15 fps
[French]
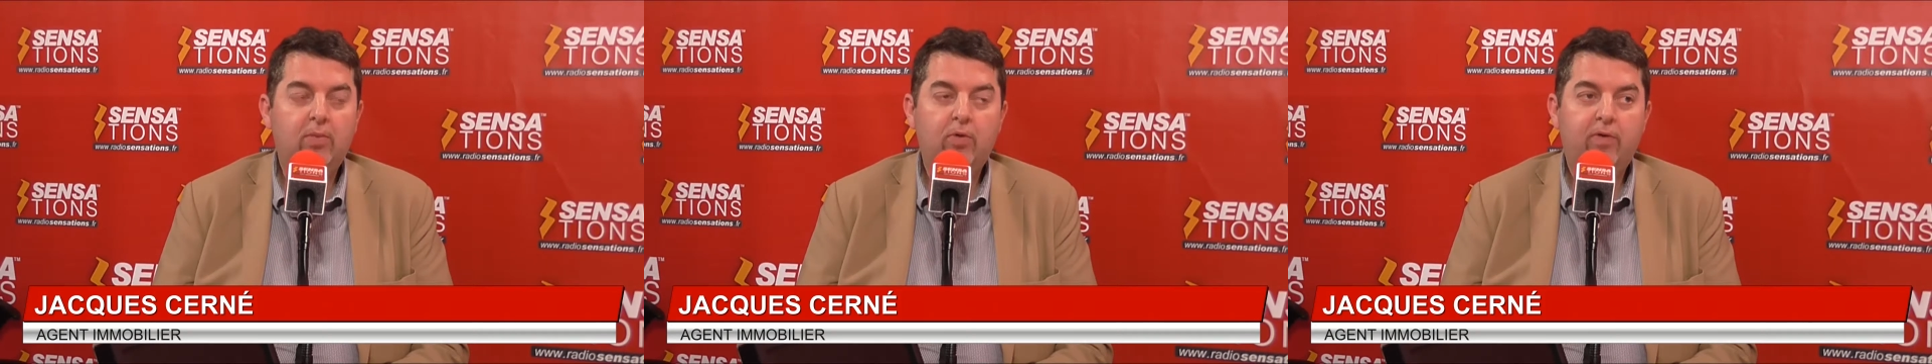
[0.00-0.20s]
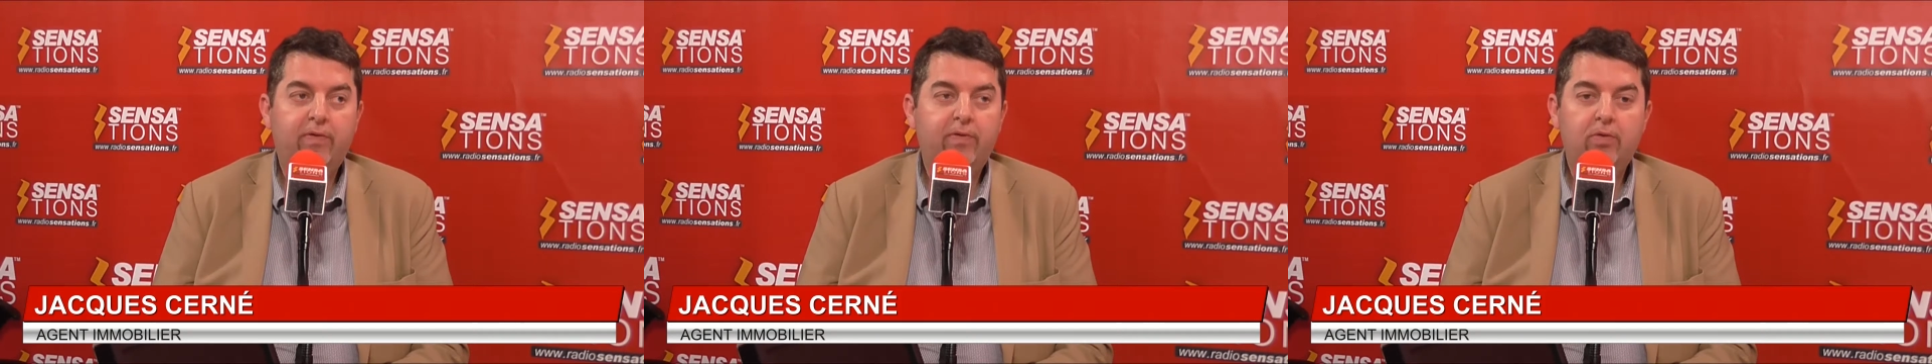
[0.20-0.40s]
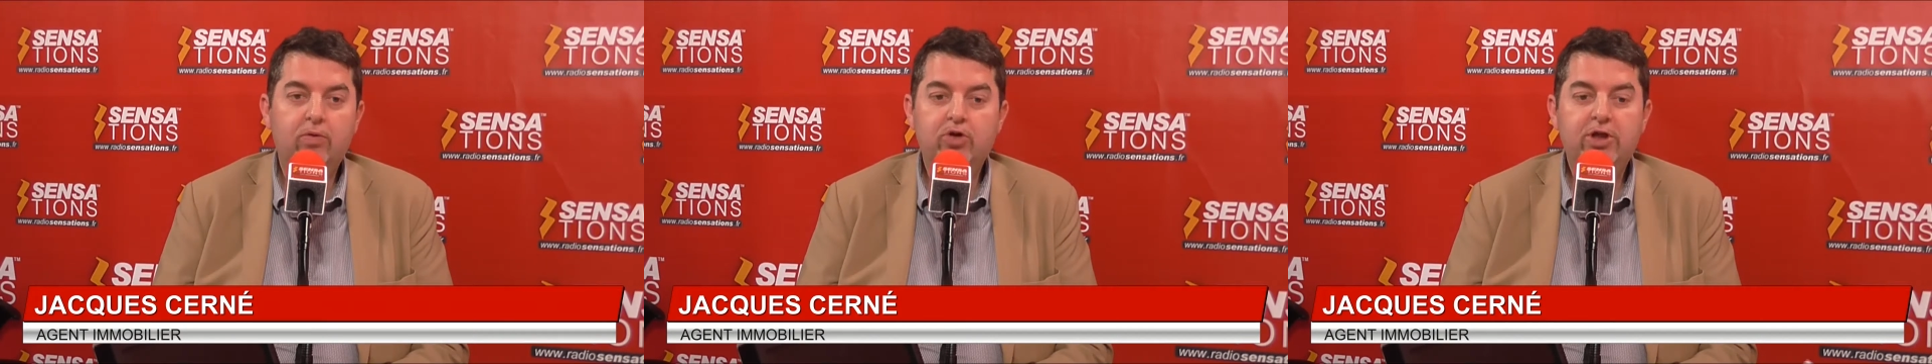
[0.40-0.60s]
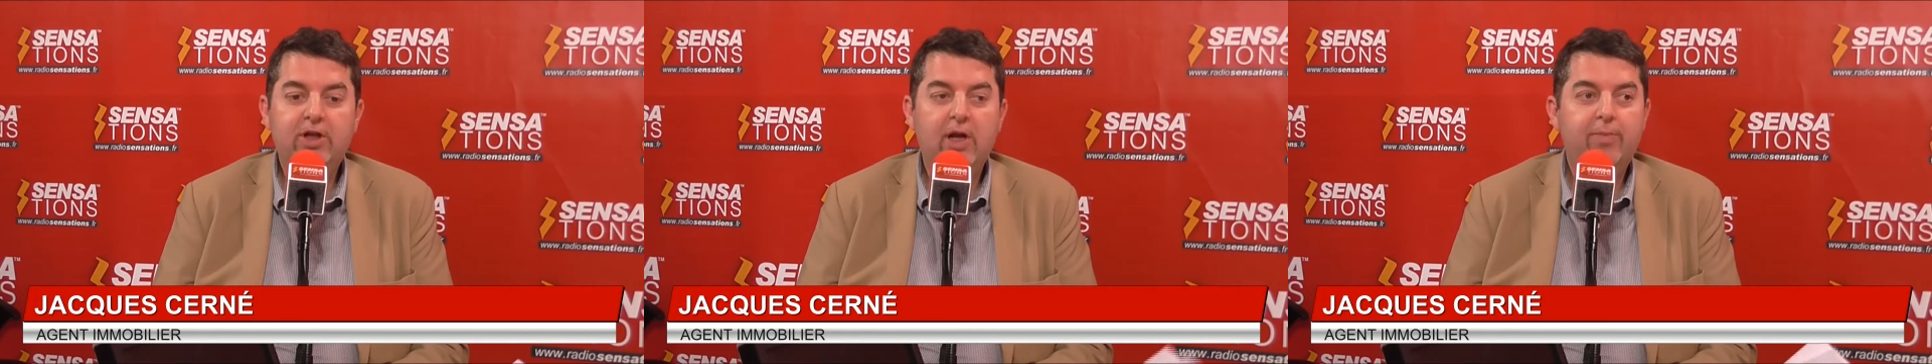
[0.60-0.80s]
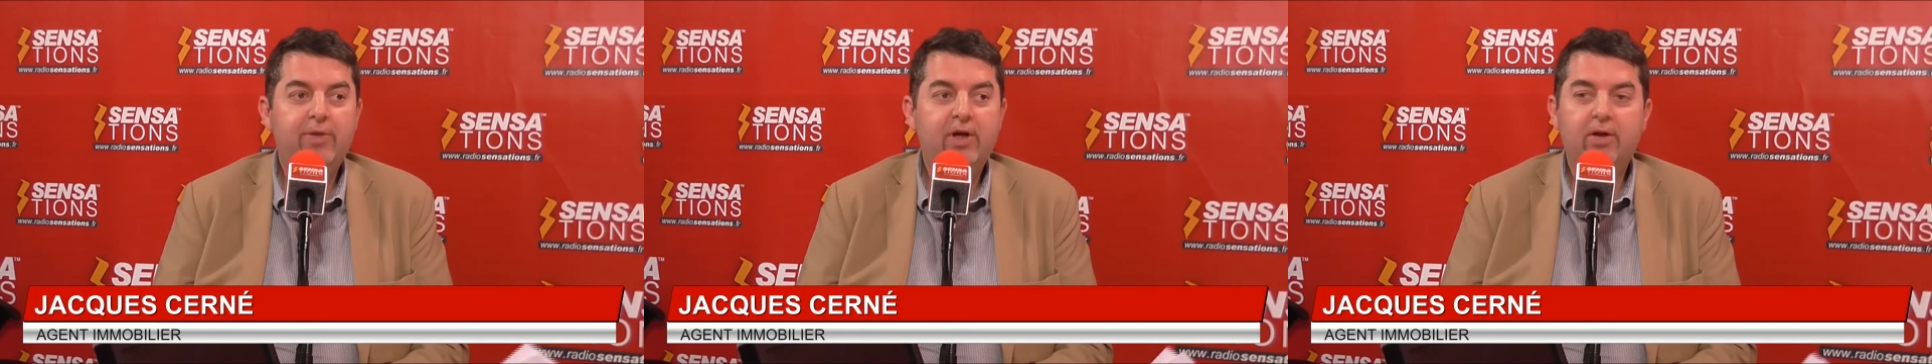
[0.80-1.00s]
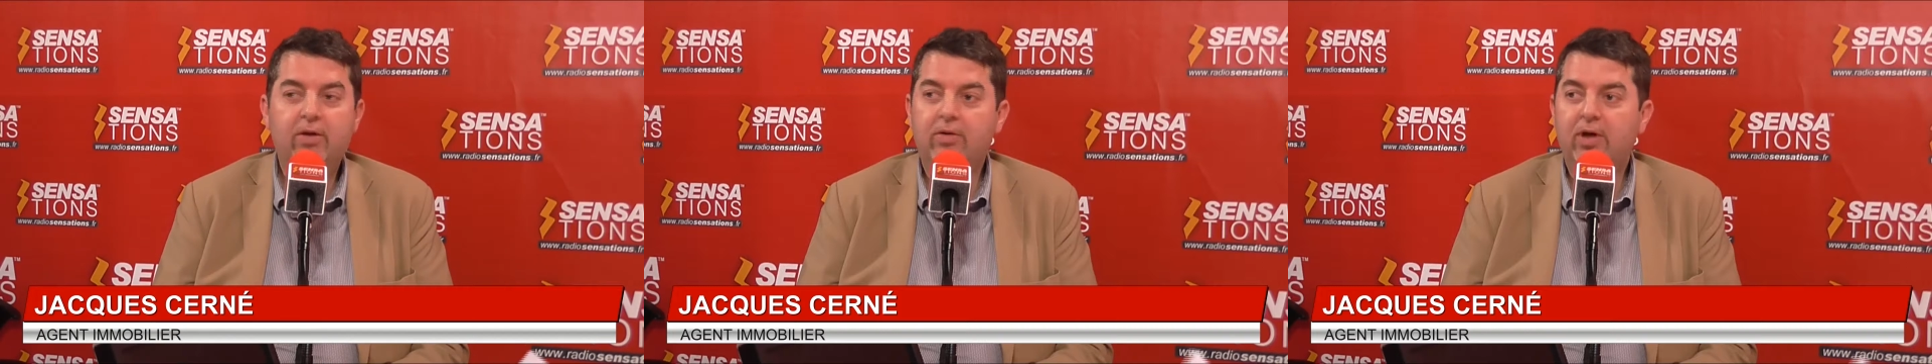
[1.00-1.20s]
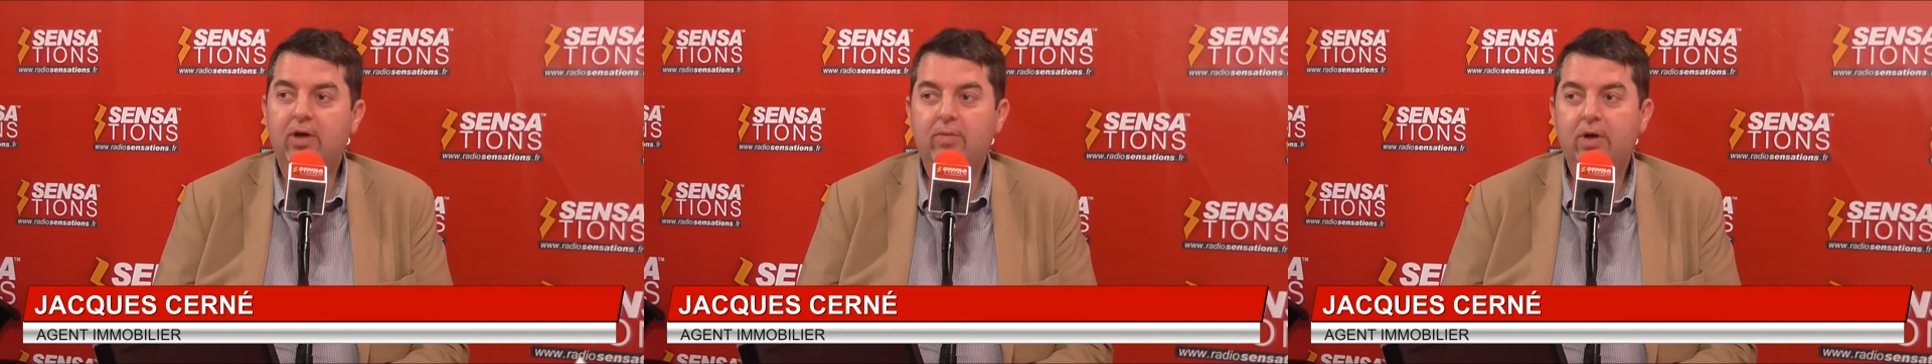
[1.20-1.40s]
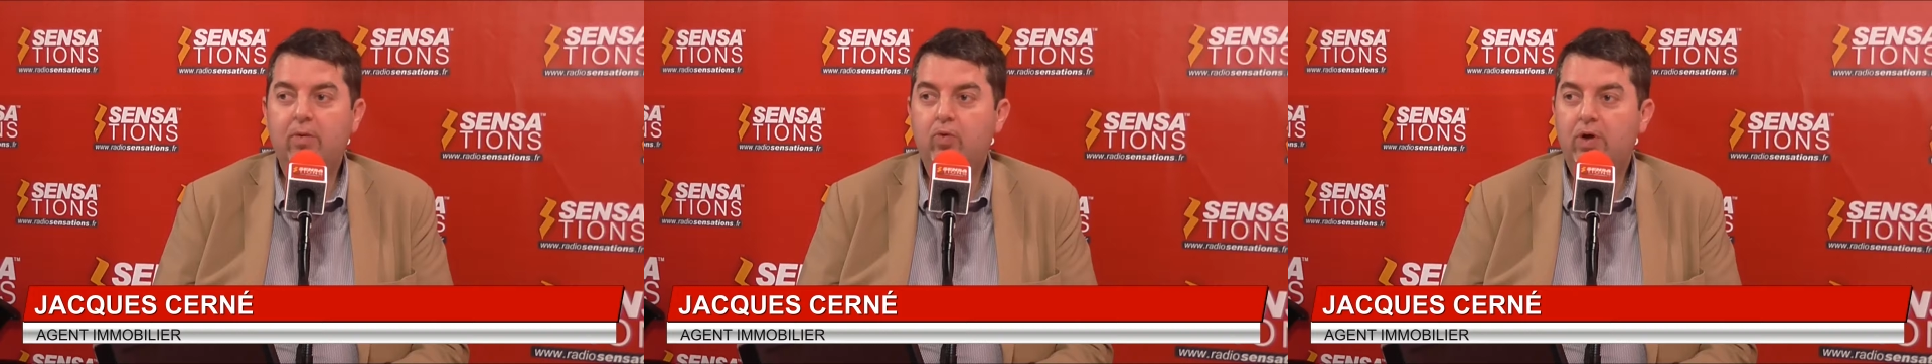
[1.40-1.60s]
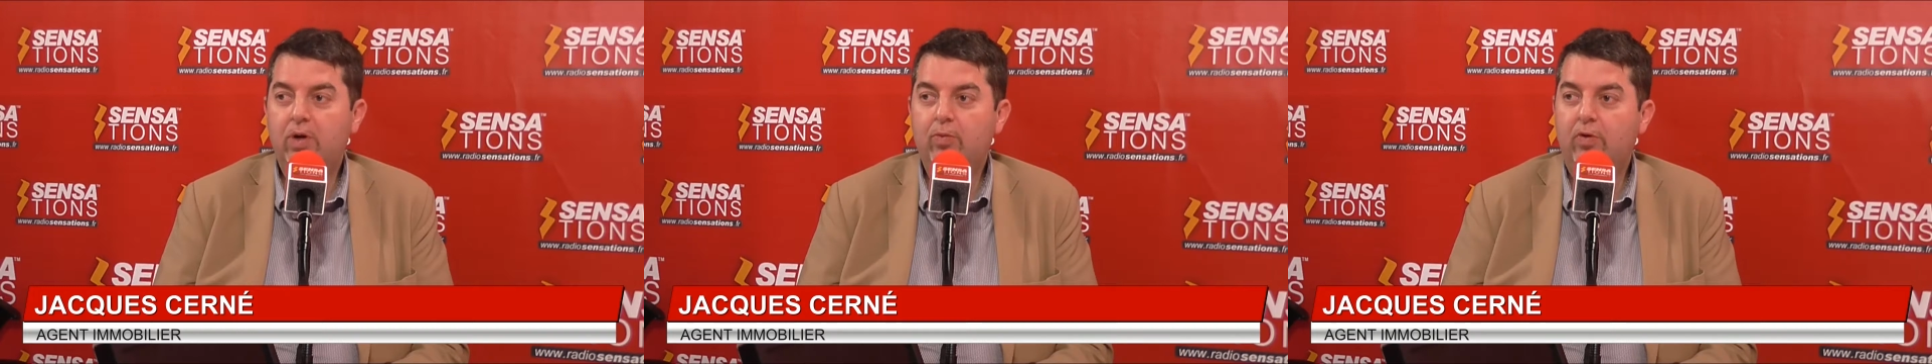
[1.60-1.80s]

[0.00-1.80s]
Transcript: morphologie de la pièce en elle-même ou la